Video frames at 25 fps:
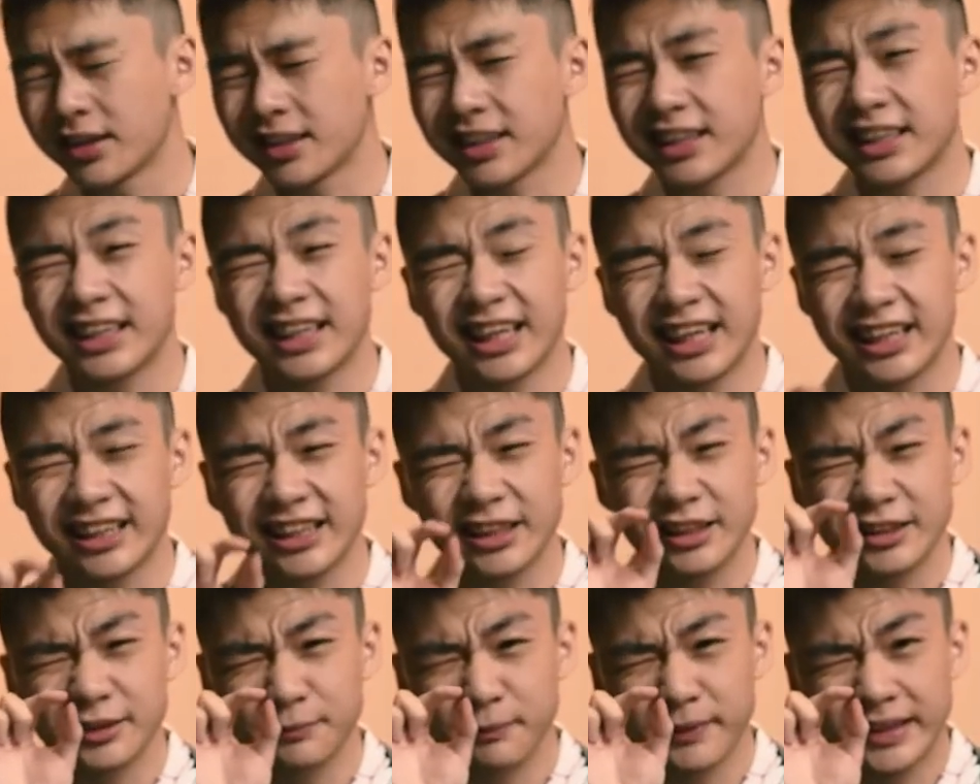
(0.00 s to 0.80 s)

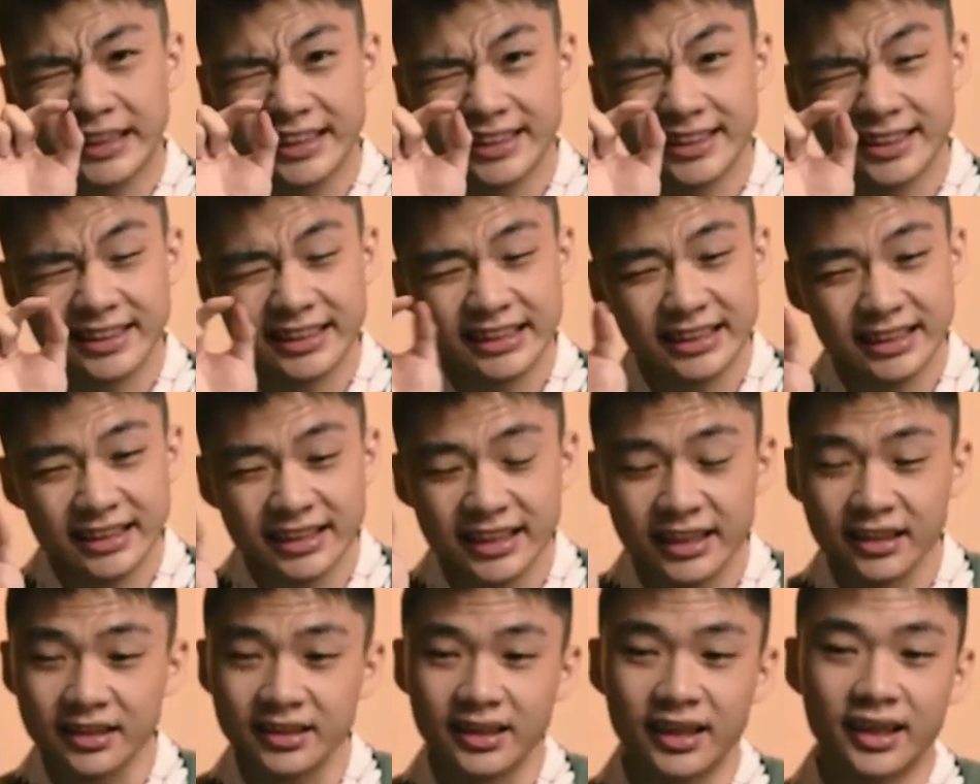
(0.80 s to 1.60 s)
gilanya
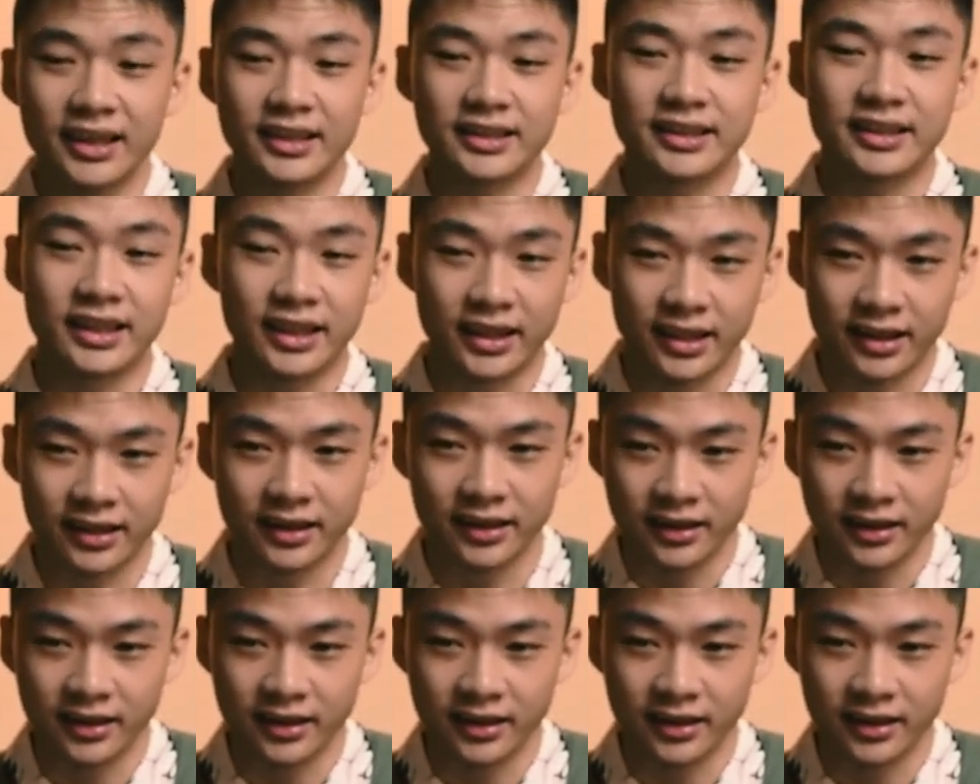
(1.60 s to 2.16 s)
sedikit aja